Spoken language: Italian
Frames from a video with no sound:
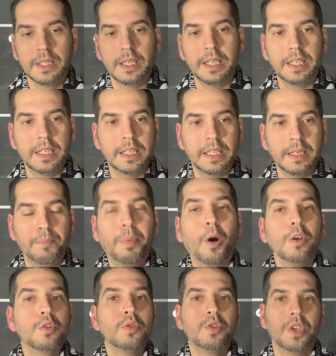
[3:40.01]
Eh,
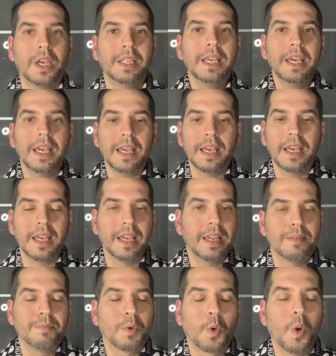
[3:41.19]
poi succede
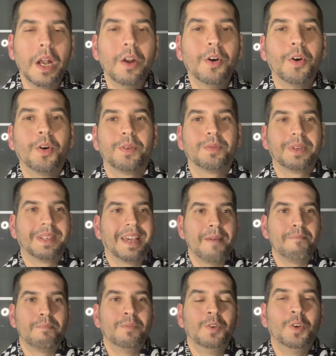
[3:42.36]
quello
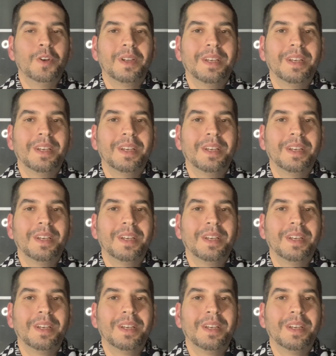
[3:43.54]
che mm,